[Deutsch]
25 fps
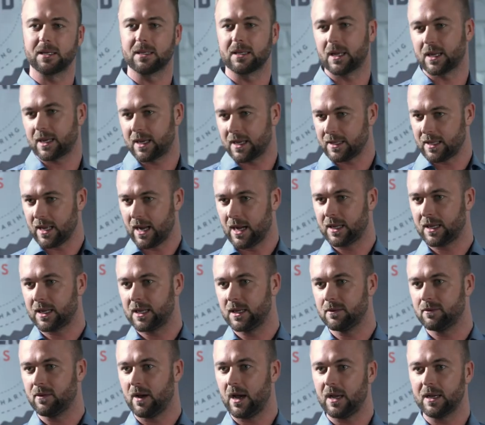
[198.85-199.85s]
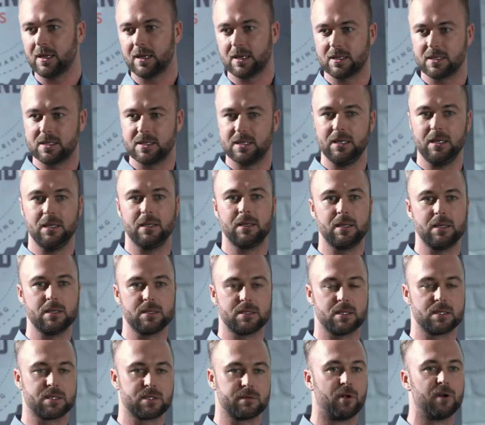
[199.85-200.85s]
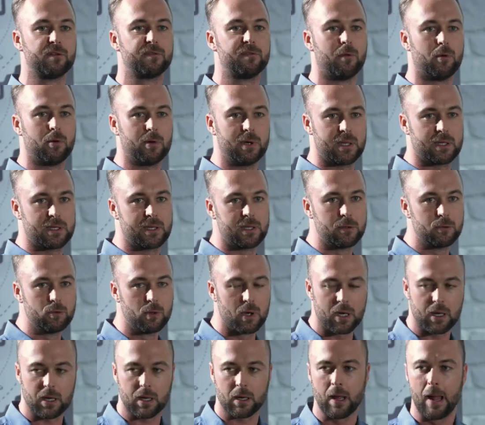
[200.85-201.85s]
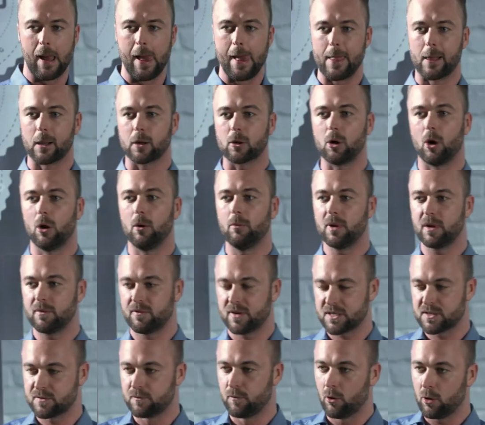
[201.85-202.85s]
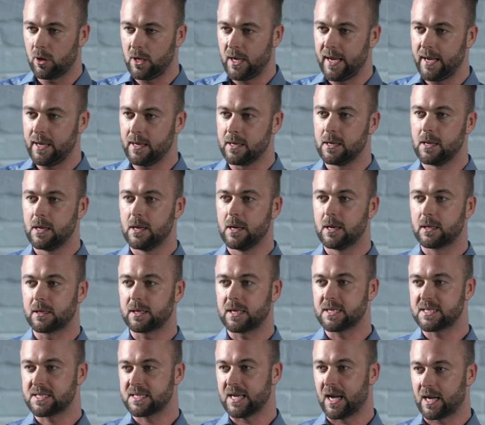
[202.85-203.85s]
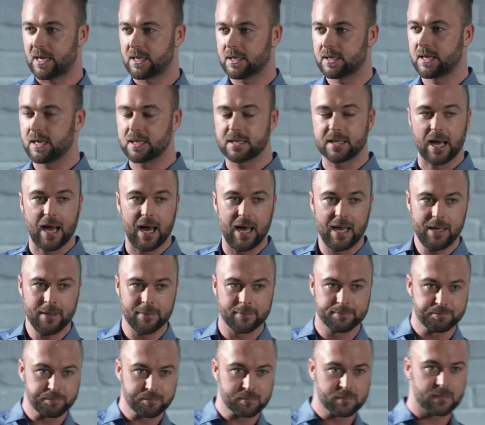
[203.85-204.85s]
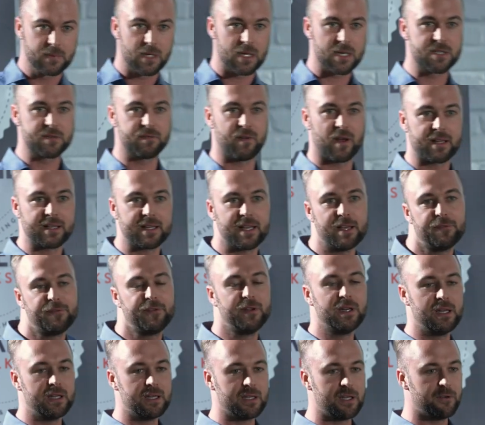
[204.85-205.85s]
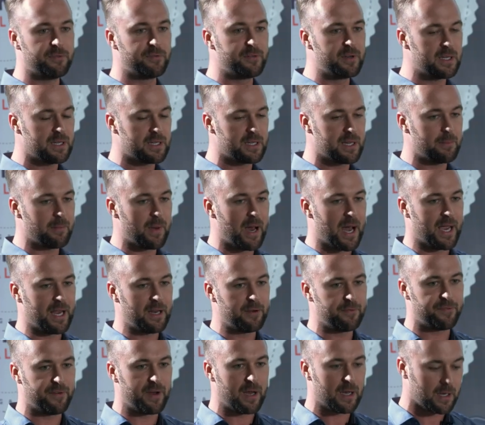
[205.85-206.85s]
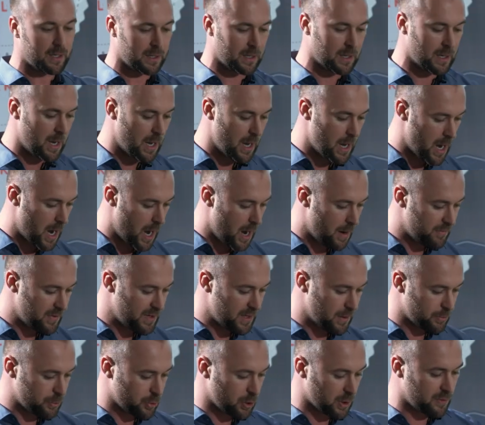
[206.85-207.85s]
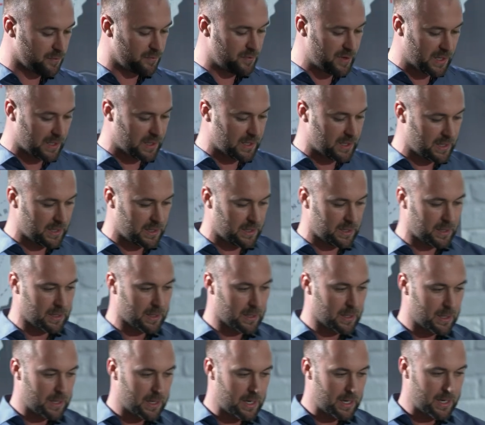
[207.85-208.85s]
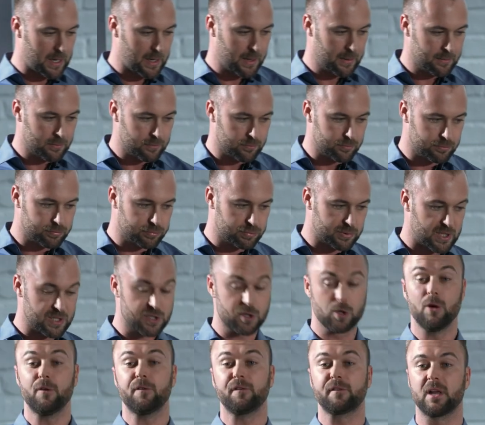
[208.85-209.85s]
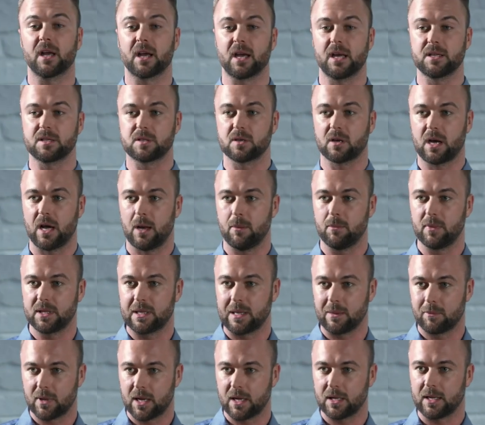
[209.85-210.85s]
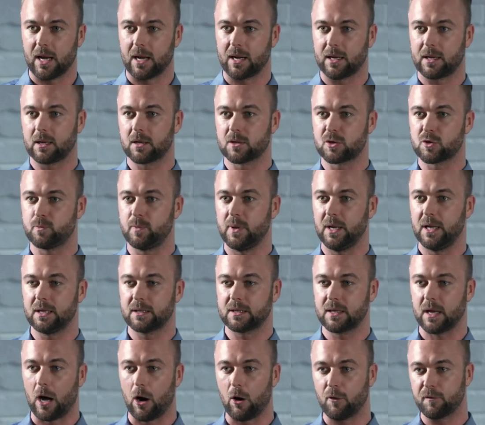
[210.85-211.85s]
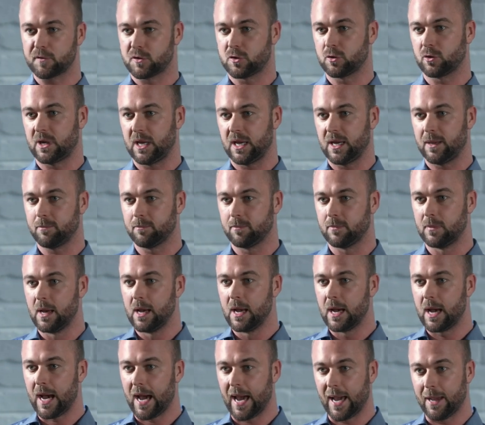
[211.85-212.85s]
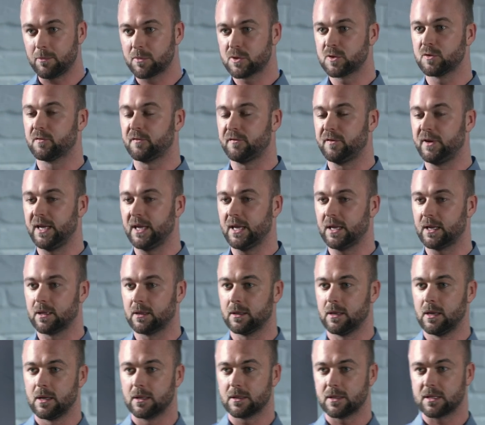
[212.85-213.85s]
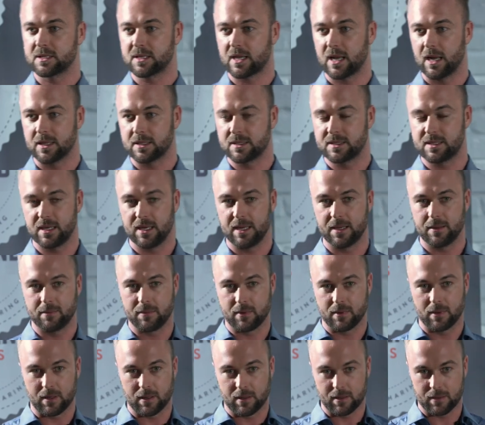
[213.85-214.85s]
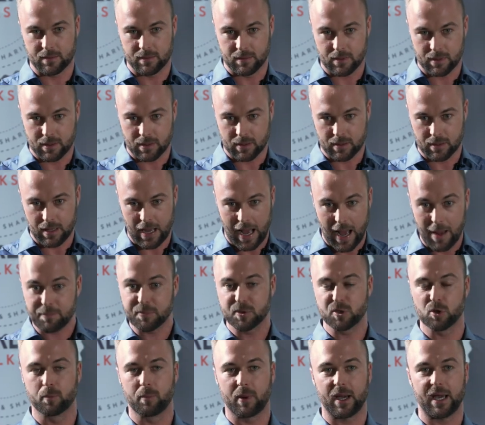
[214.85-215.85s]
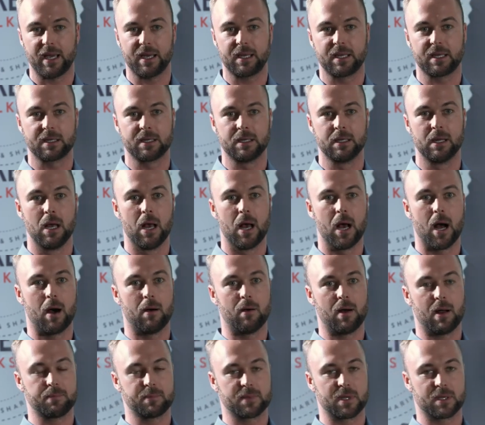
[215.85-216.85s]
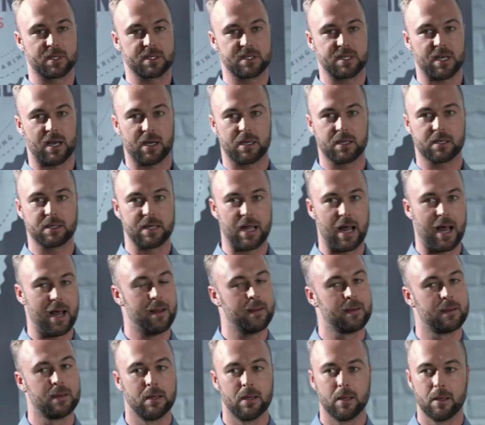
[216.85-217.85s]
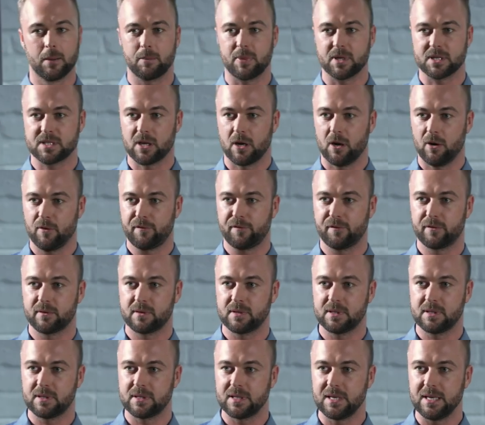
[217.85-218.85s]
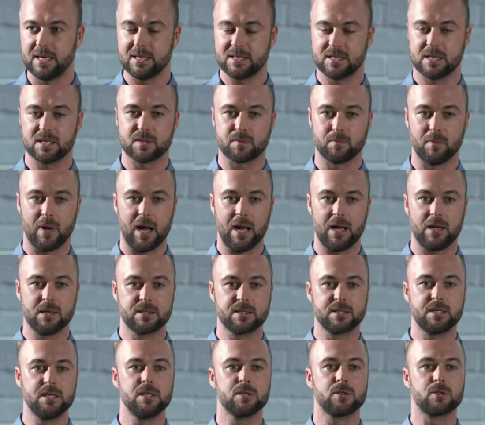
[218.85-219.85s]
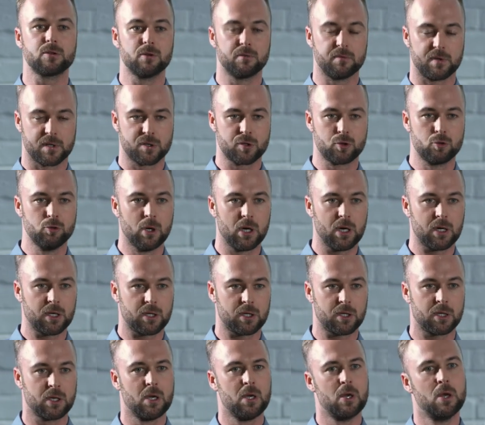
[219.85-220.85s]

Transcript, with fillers: Der Gedanke war, ich ziehe diese zwölf Monate durch, komme was wolle gesagt, getan. Es war definitiv nicht immer einfach, aber ich habe dort wirklich äh, des Öfteren sogar mit dem Gedanken gespielt, aufzugeben, heimzufliegen, das Ganze äh, äh abzubrechen, aber habe dann gesagt, na, pass auf, dieses Mal ziehst du was durch.